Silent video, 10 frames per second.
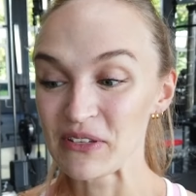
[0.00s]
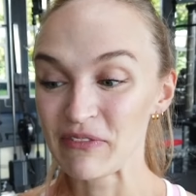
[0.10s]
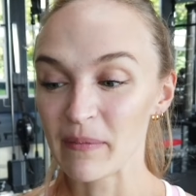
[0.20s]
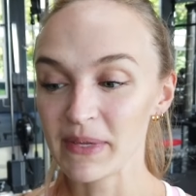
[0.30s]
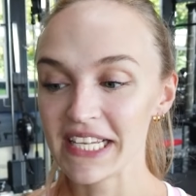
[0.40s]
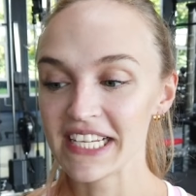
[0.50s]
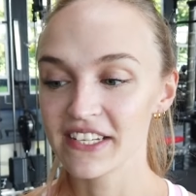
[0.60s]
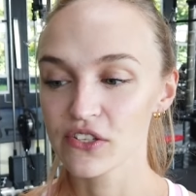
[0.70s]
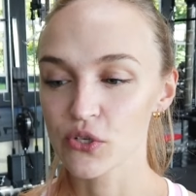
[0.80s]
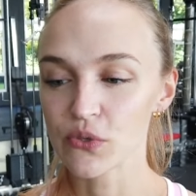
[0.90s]
es für die
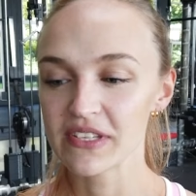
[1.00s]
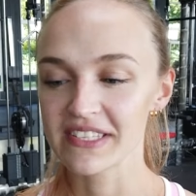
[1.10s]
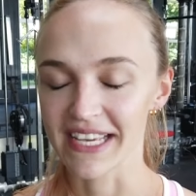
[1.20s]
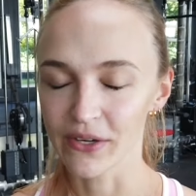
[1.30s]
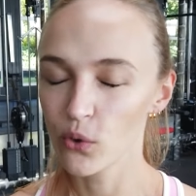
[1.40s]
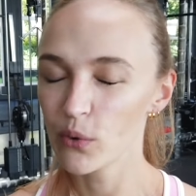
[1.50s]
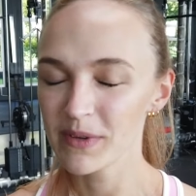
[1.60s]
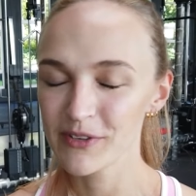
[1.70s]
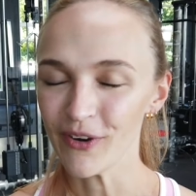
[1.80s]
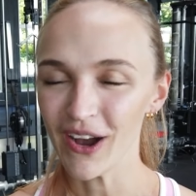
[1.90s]
Familie schon sehr
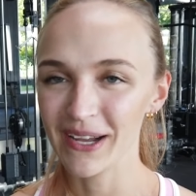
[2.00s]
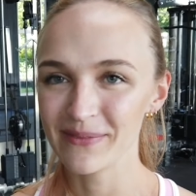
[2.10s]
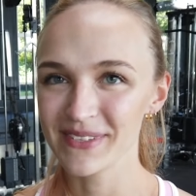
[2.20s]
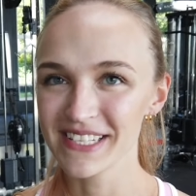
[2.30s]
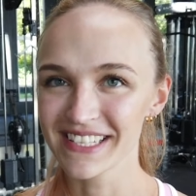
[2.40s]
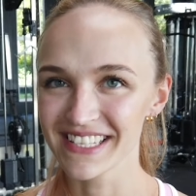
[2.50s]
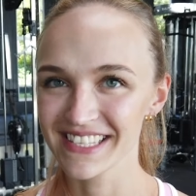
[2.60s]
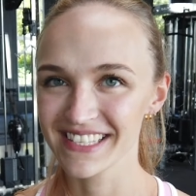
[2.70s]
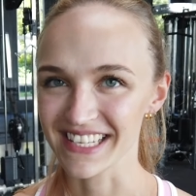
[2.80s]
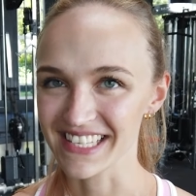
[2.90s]
komisch, vor allem
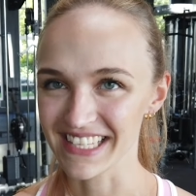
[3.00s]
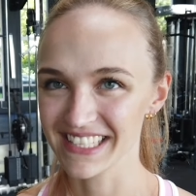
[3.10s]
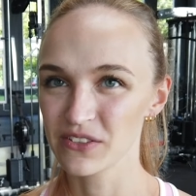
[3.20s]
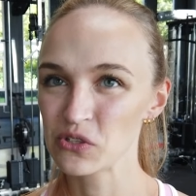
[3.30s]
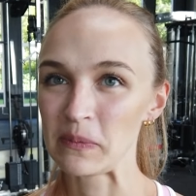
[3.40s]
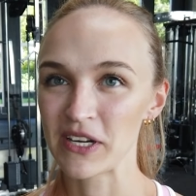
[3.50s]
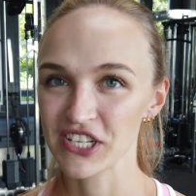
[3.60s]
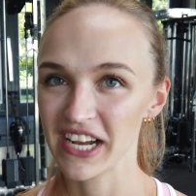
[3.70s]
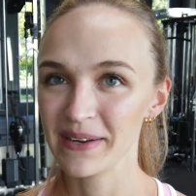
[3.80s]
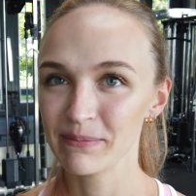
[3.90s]
dieses, das Essen in
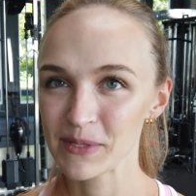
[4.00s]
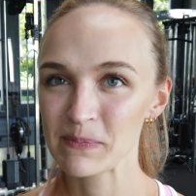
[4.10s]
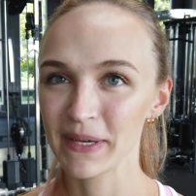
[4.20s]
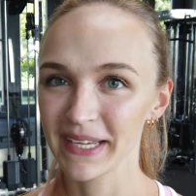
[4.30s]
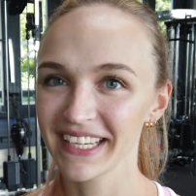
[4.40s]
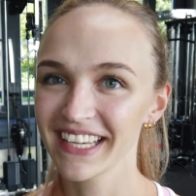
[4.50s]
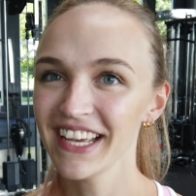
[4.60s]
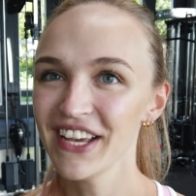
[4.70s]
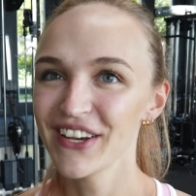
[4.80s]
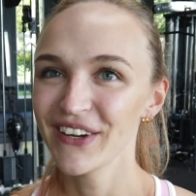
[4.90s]
Tupperschalen
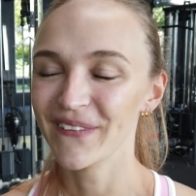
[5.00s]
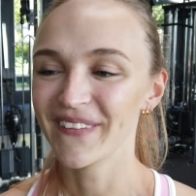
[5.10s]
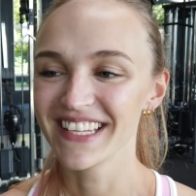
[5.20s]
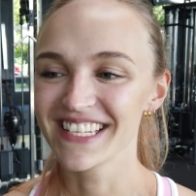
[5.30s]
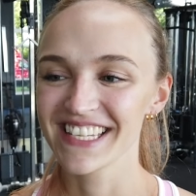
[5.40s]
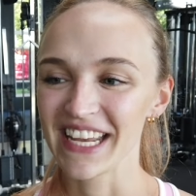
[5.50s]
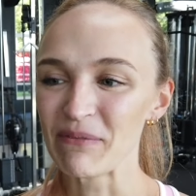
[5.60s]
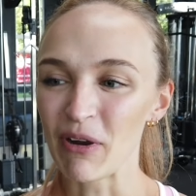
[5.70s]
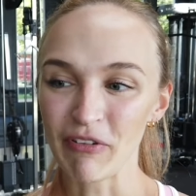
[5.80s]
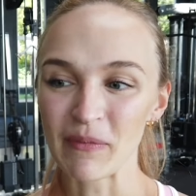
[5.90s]
mitbringen und
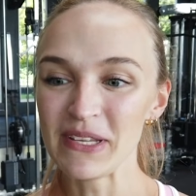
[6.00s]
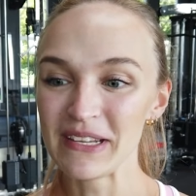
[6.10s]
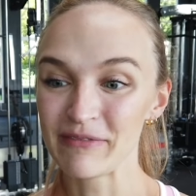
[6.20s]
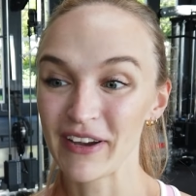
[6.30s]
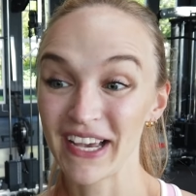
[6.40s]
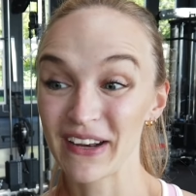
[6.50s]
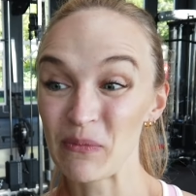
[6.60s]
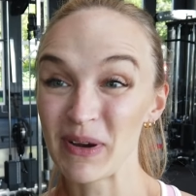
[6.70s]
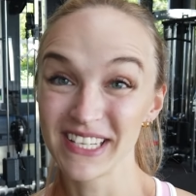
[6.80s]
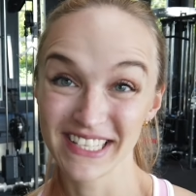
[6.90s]
eben auf Familienfeiern
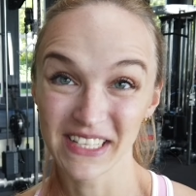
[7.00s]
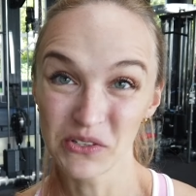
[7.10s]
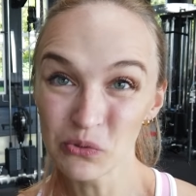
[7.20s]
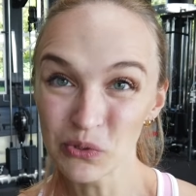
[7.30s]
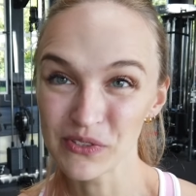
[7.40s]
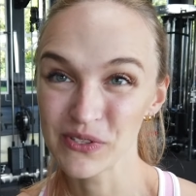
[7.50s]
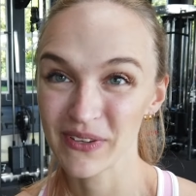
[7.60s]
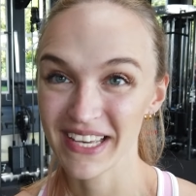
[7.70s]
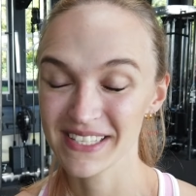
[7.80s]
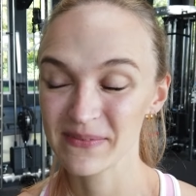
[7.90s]
auch mal nicht den Kuchen zu